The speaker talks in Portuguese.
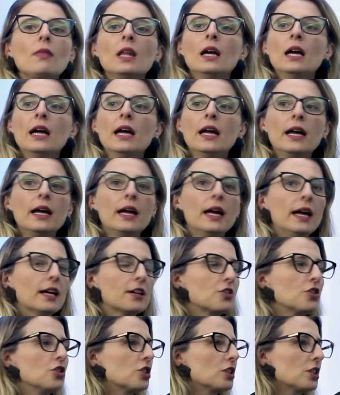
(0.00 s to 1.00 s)
É, é,
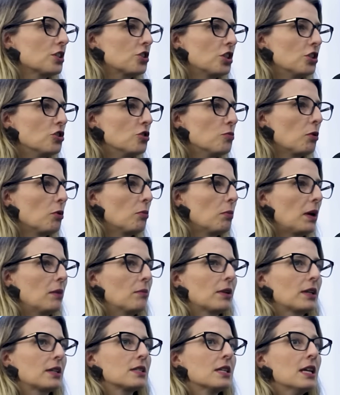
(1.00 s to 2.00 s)
a gente tá cheio de
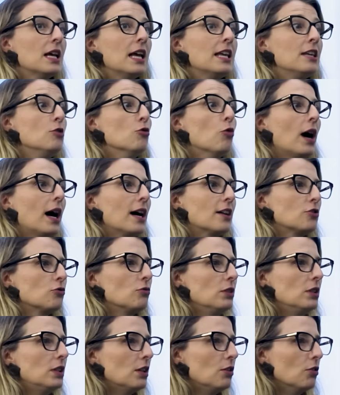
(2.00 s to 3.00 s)
problemas. Nas... E o rádio
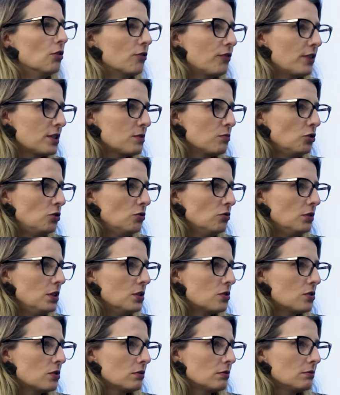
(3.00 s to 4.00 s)
do interior faz muito
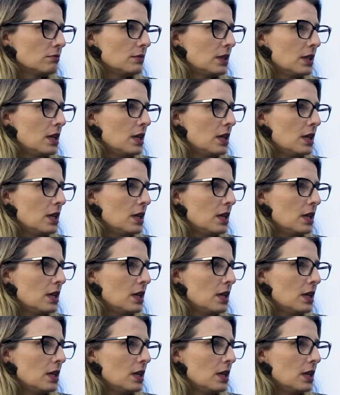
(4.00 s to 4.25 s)
isso.